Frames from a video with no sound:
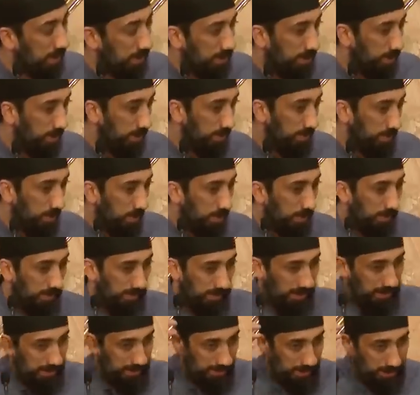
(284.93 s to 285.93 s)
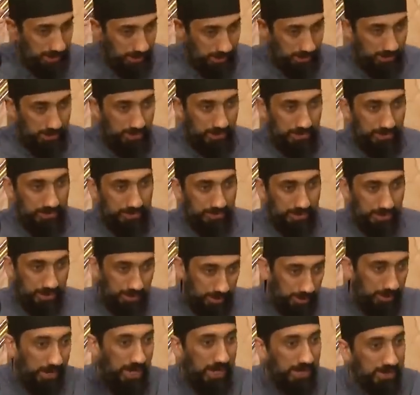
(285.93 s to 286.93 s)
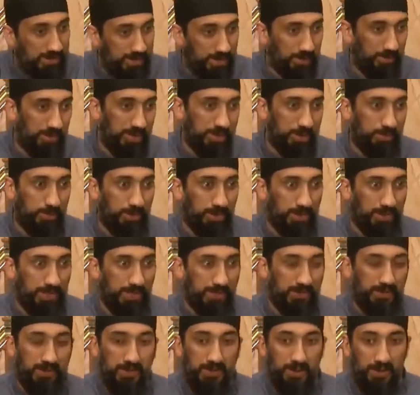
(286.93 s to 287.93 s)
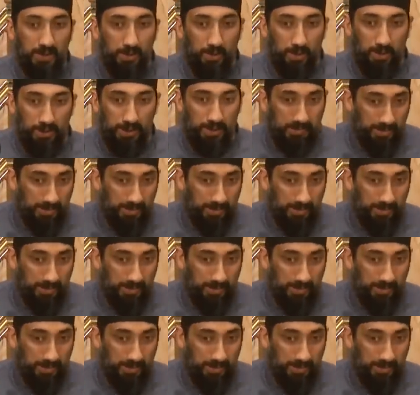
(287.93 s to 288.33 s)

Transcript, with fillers: যখনই শুনে আল্লাহ বলছেন অথবা রসুল সাল্লাহ সাল্লাম বলেছেন